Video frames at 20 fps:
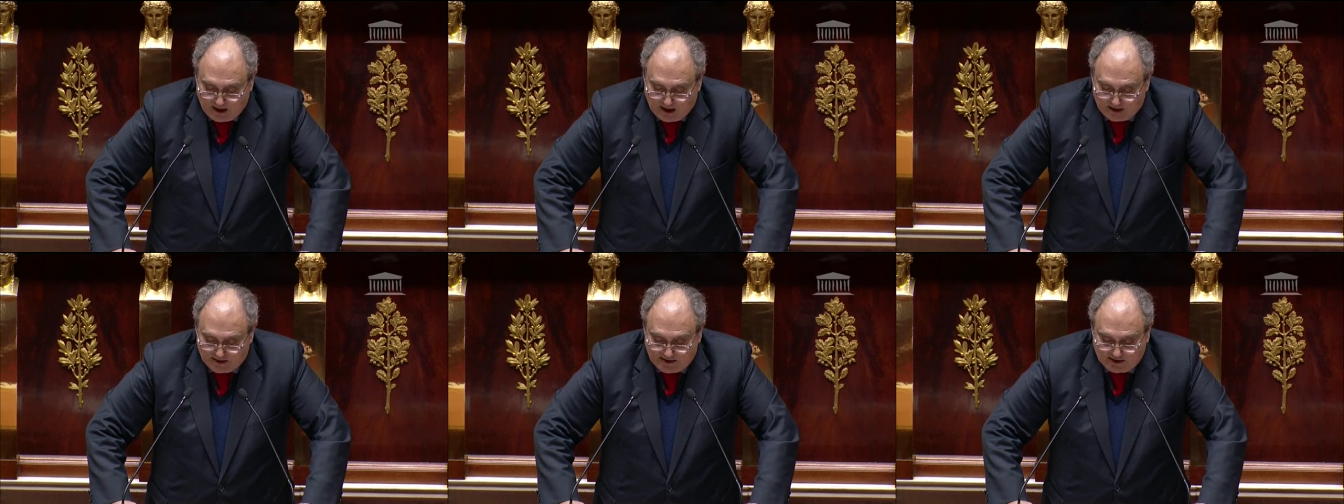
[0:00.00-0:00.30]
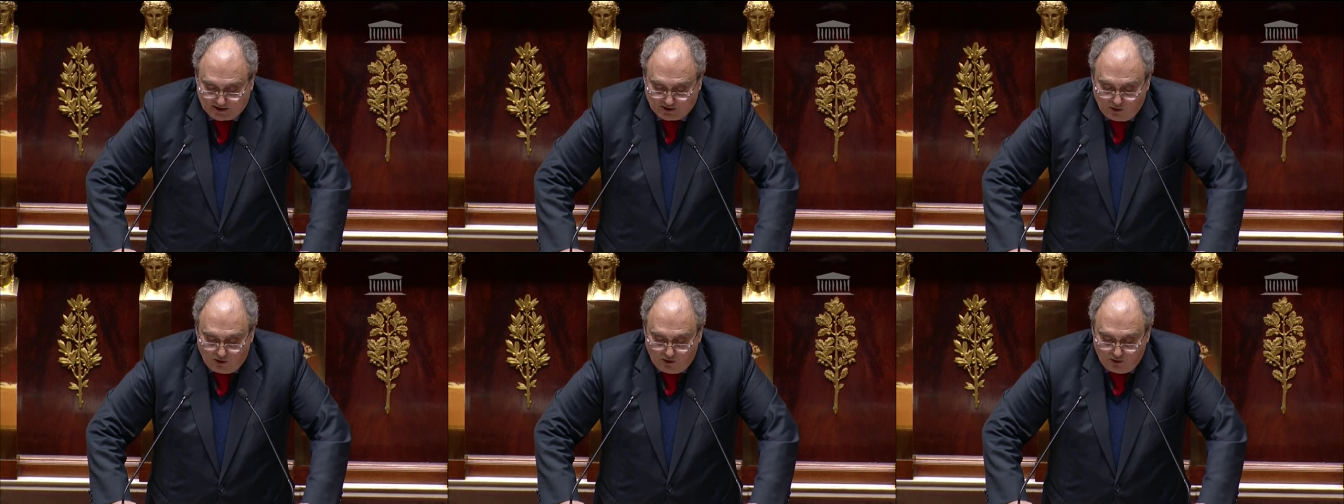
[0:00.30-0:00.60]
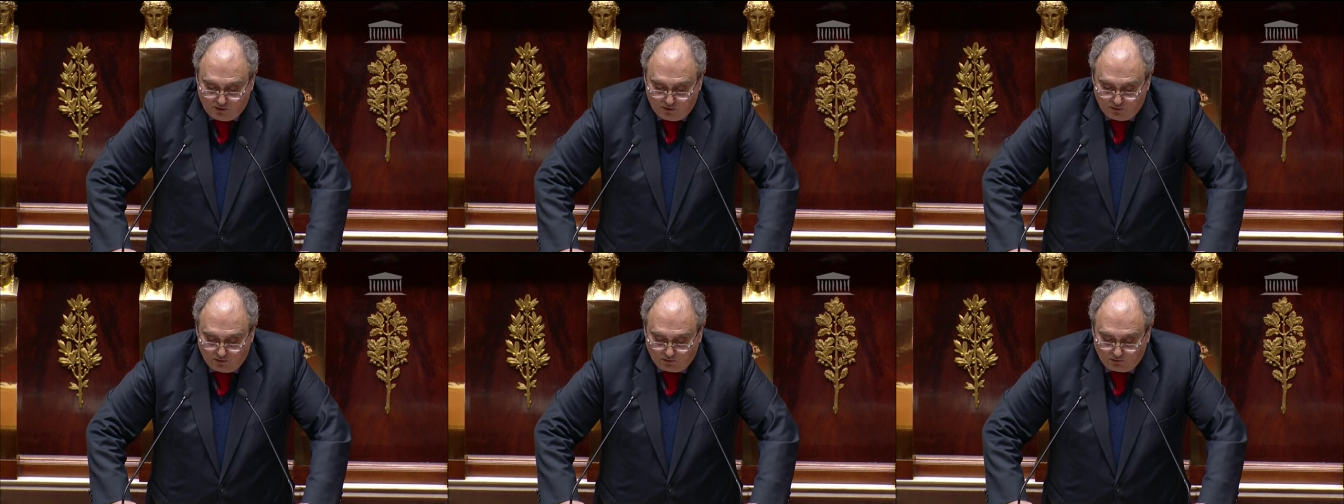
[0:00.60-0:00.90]

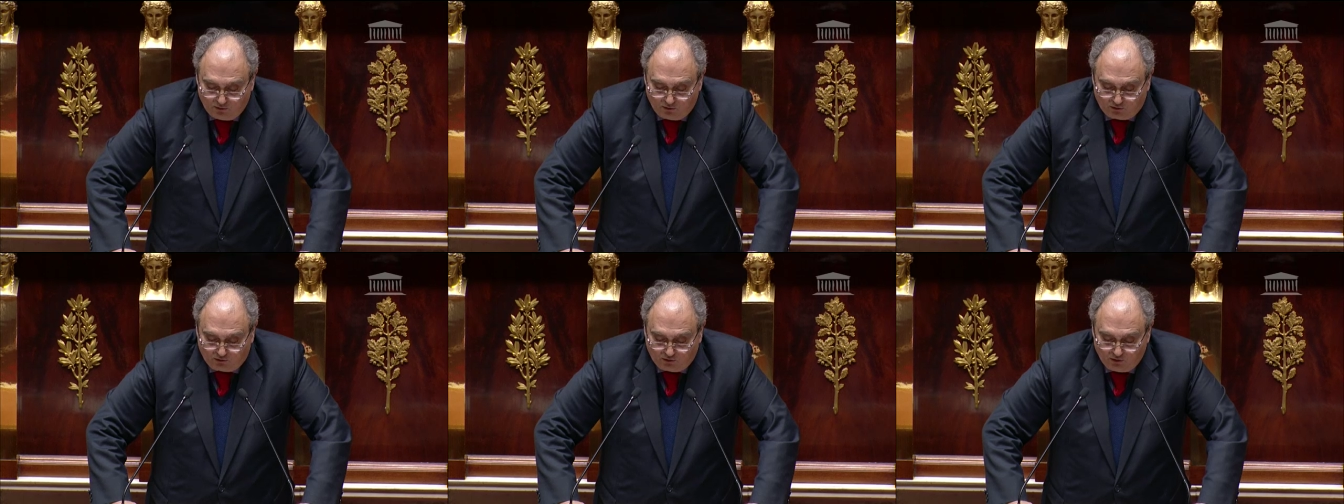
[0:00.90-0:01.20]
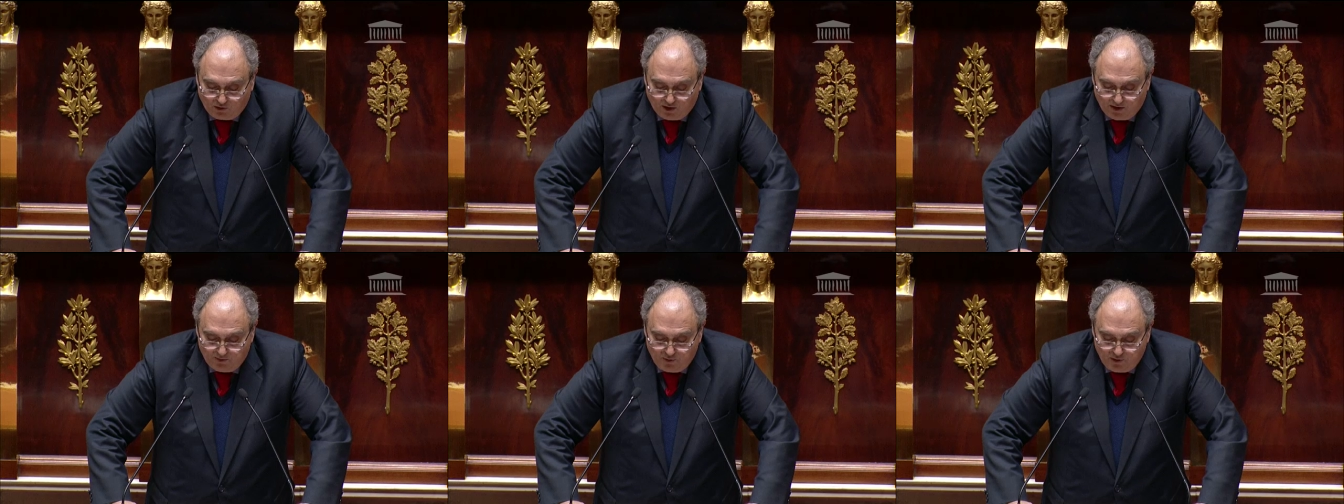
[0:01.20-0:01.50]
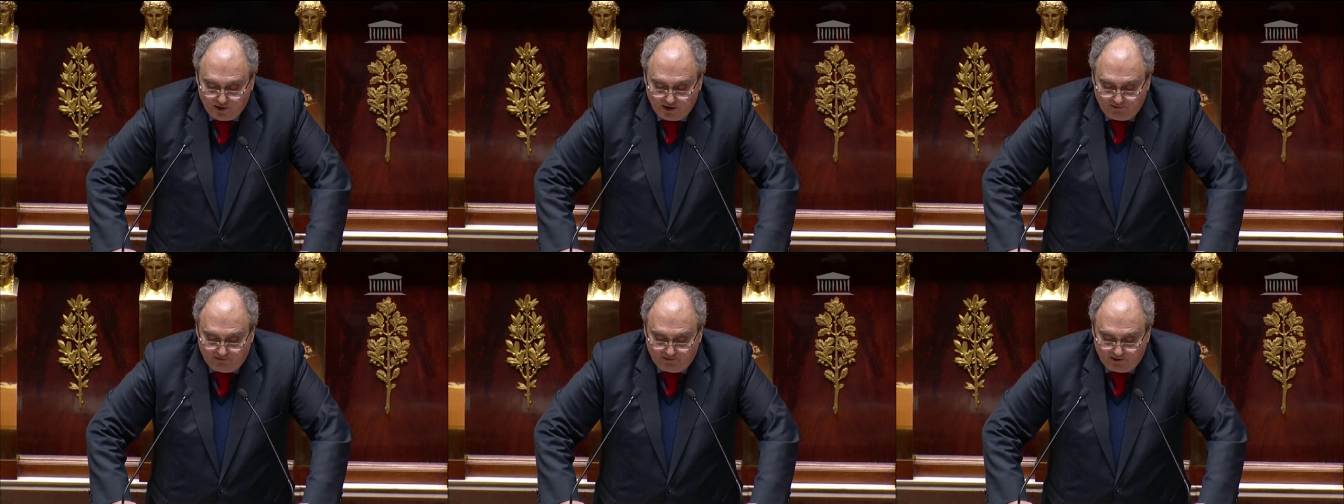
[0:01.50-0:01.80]
indiquant que l'on ne saurait
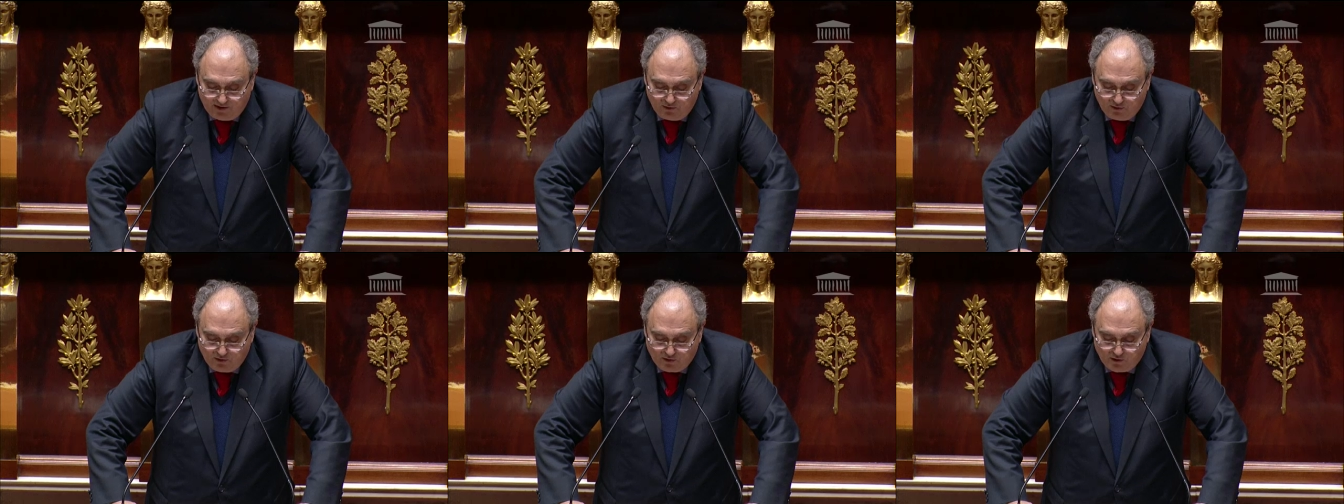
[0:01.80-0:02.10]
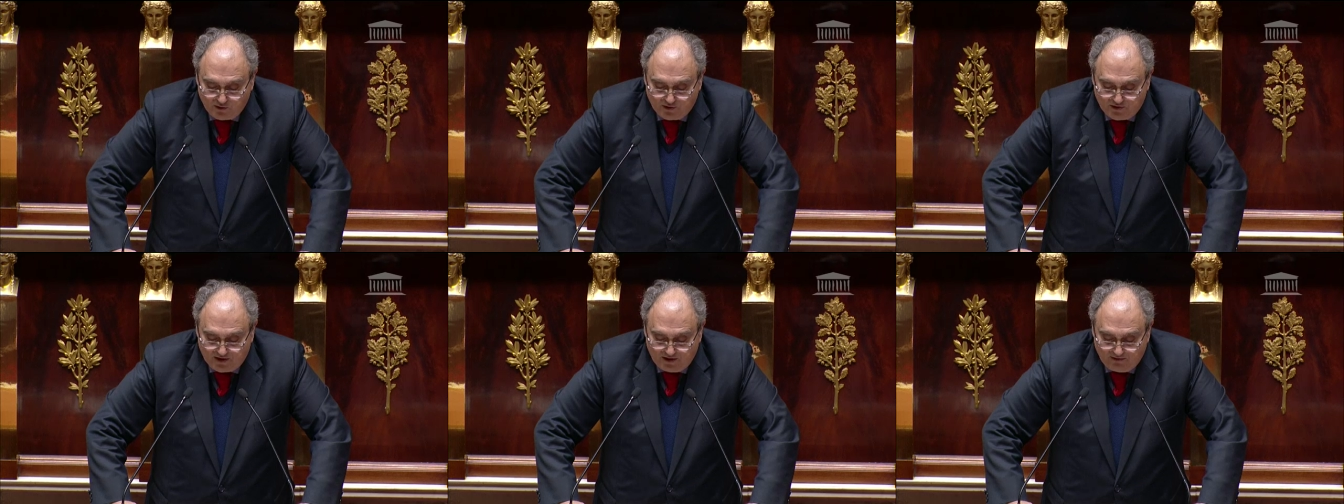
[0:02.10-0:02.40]
modifier le Code